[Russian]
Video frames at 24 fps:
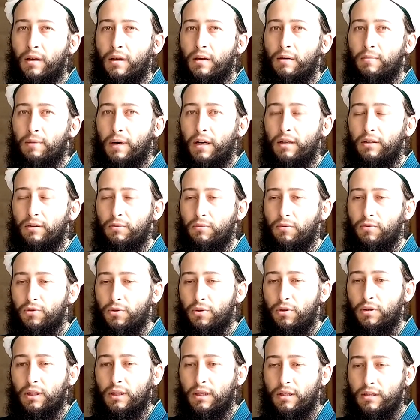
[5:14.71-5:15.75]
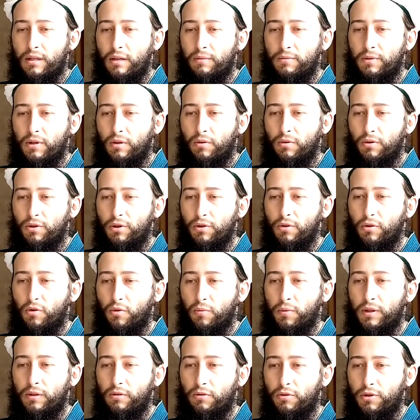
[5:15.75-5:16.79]
Поэтому все это на самом деле очень
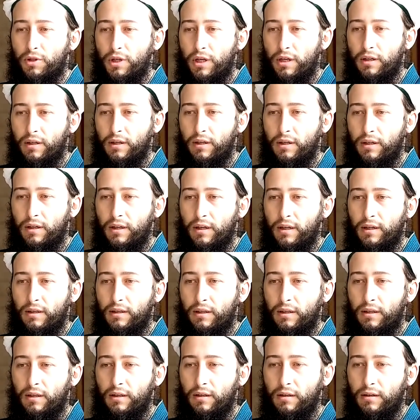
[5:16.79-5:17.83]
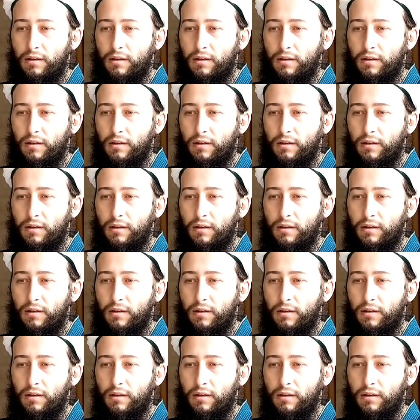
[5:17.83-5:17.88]
грубое нарушение, и они,